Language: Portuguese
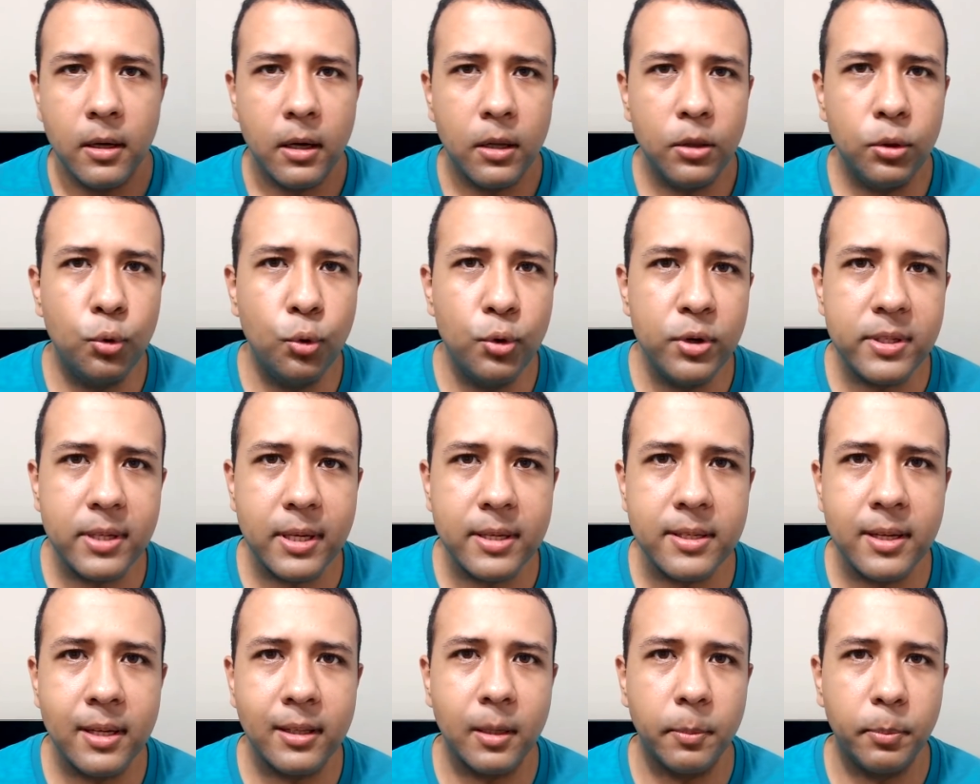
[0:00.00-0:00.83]
dos
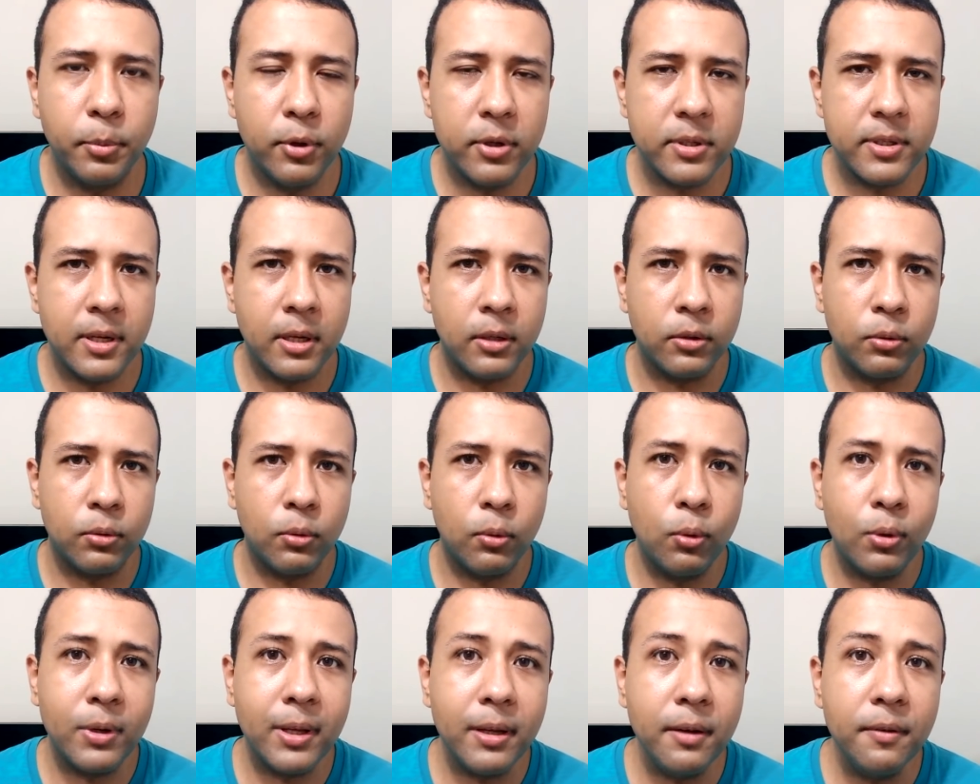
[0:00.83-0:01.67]
60%.
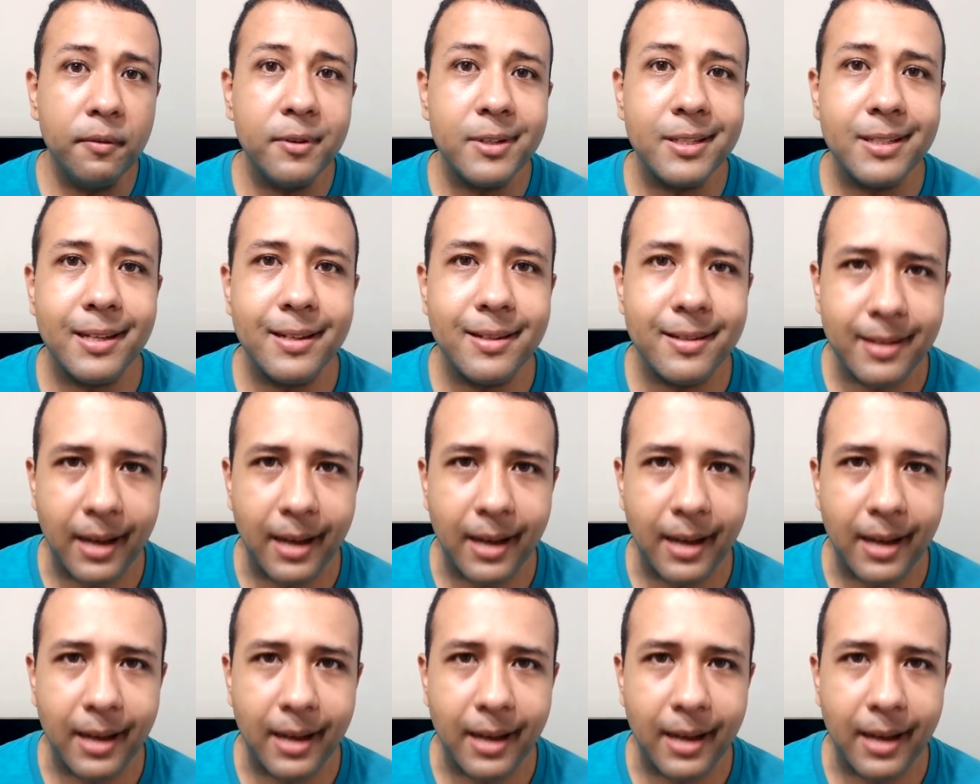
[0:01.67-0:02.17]
O que, que vocês